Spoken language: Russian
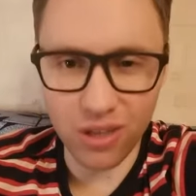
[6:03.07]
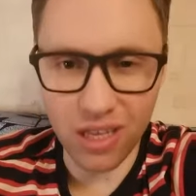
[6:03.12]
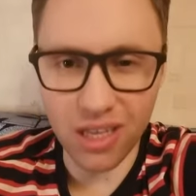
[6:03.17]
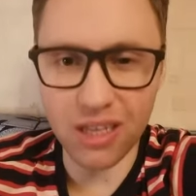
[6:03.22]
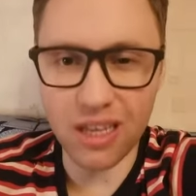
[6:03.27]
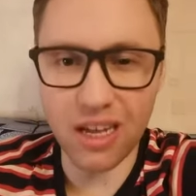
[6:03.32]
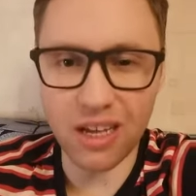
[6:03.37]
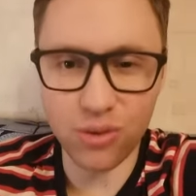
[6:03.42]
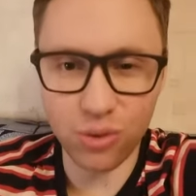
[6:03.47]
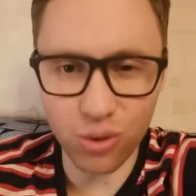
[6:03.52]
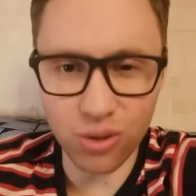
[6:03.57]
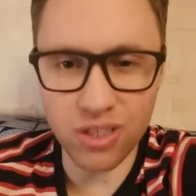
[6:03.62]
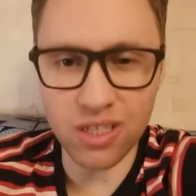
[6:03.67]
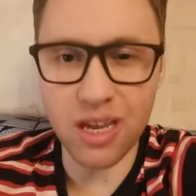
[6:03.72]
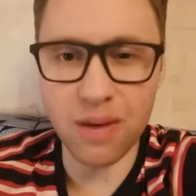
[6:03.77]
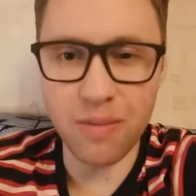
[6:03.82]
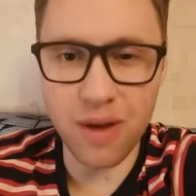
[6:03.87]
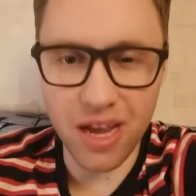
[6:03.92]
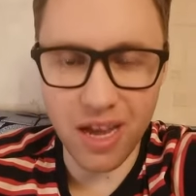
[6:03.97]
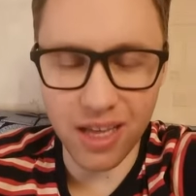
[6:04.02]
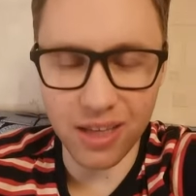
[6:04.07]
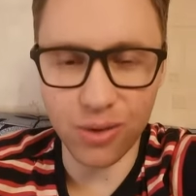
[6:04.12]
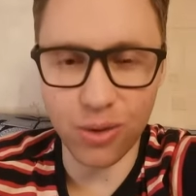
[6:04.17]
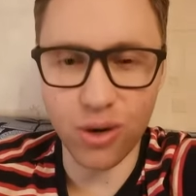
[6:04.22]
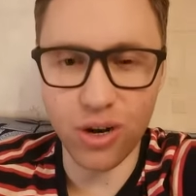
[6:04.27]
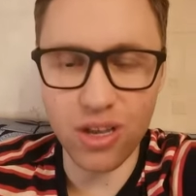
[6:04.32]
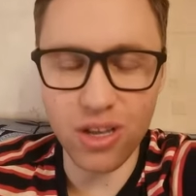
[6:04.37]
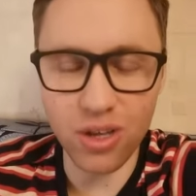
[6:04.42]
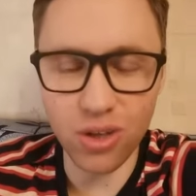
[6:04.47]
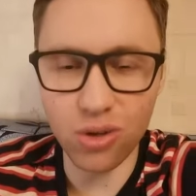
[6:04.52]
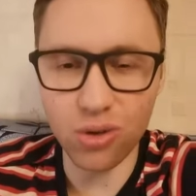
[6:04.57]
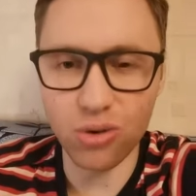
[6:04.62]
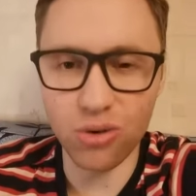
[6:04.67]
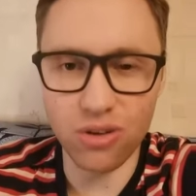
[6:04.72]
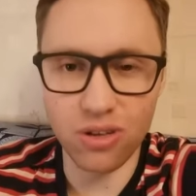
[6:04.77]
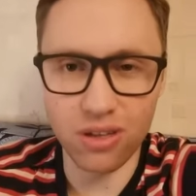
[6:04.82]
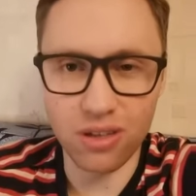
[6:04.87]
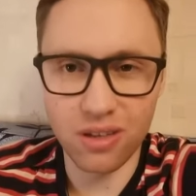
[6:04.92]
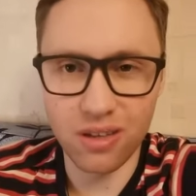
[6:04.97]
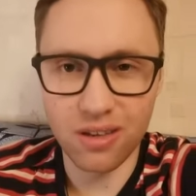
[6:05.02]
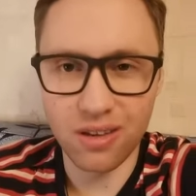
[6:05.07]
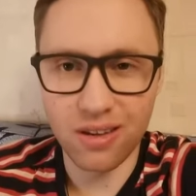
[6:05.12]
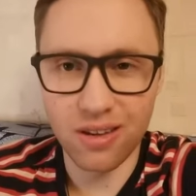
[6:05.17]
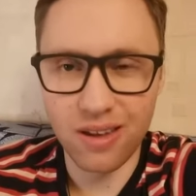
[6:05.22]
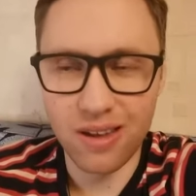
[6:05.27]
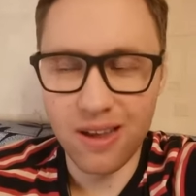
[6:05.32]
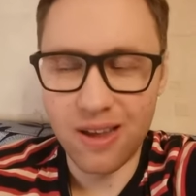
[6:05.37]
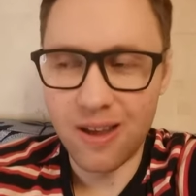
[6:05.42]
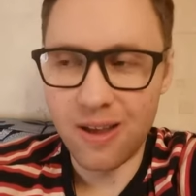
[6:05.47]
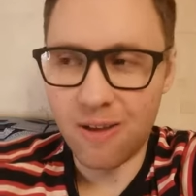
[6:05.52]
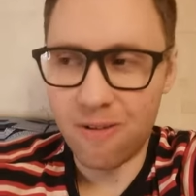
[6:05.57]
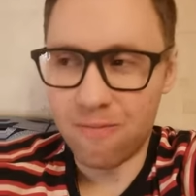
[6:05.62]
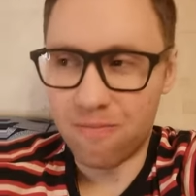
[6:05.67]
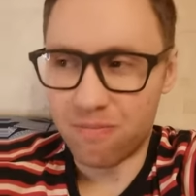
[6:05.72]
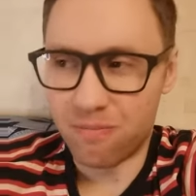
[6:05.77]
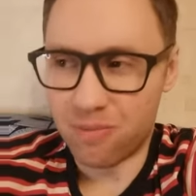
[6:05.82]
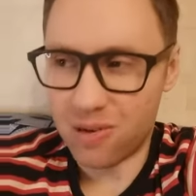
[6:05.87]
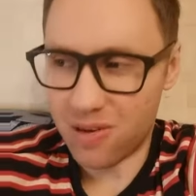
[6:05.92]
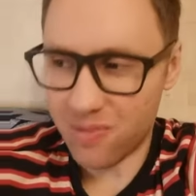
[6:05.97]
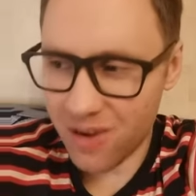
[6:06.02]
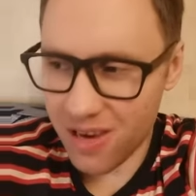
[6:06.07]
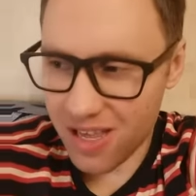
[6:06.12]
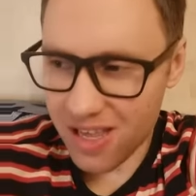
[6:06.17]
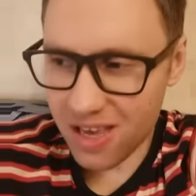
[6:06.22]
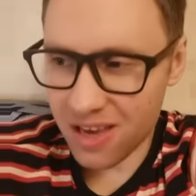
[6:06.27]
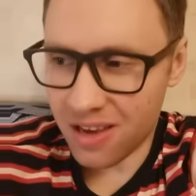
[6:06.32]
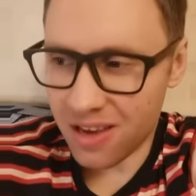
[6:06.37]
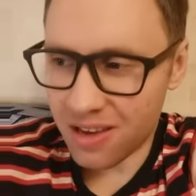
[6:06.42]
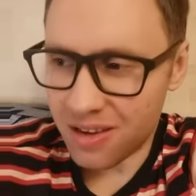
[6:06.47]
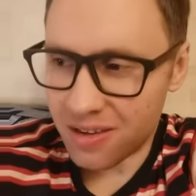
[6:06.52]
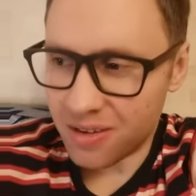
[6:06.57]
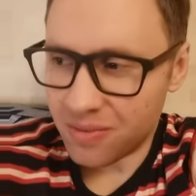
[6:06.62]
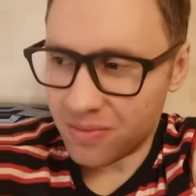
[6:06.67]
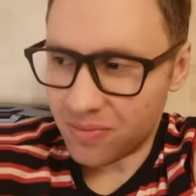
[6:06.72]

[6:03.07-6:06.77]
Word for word: вот а, а то самое, которое не тонет. Понимаете,